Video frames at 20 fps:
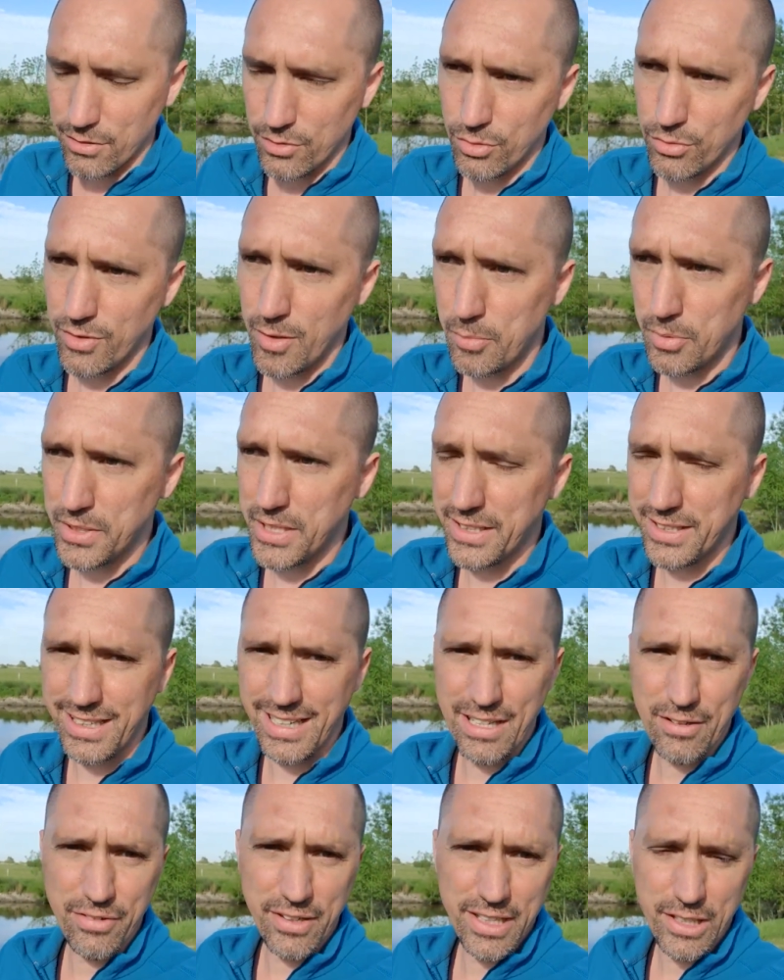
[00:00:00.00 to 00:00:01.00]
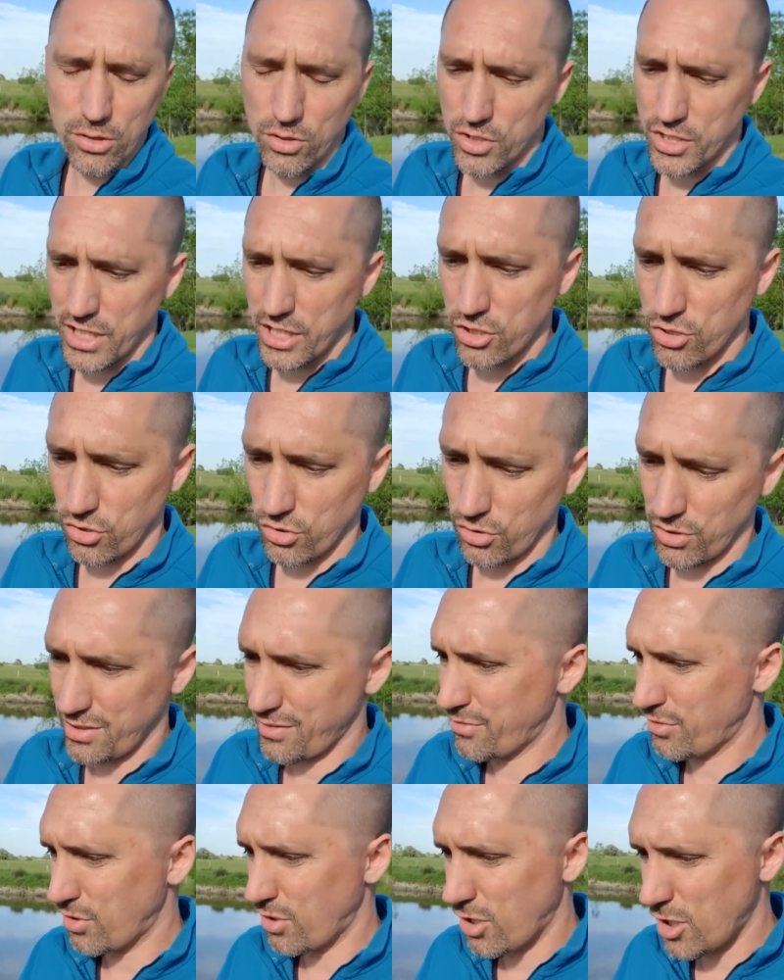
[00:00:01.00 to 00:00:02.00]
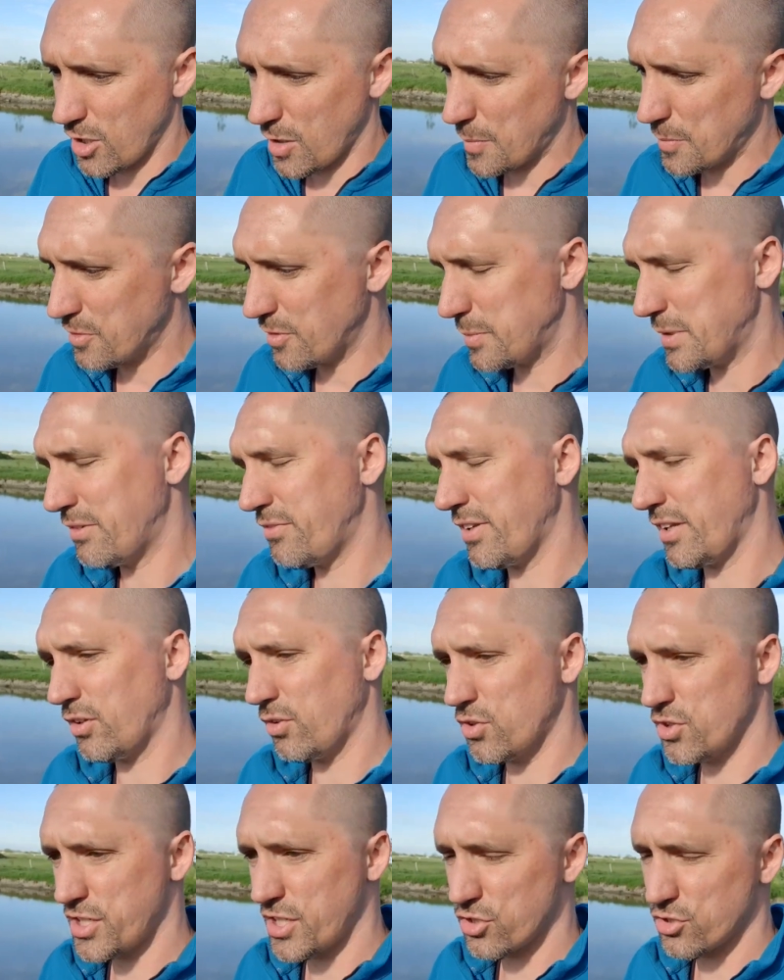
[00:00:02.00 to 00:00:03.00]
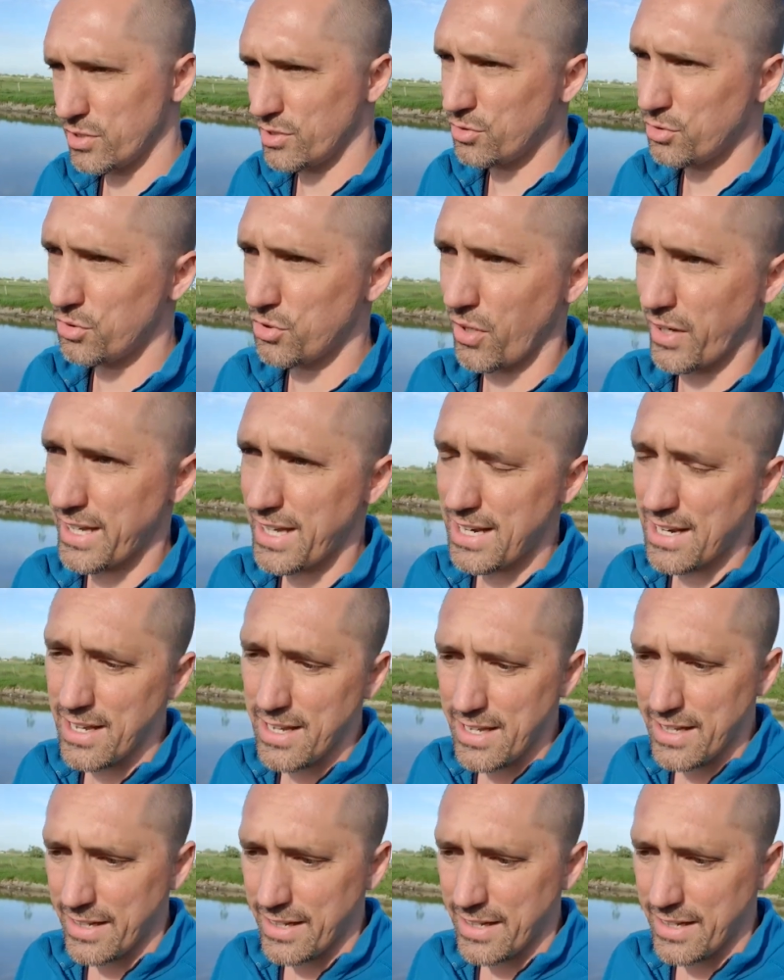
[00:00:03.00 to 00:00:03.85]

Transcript: tu vas peut-être aller faire des recherches sur des forums, tu vas peut-être faire des recherches tutoriels,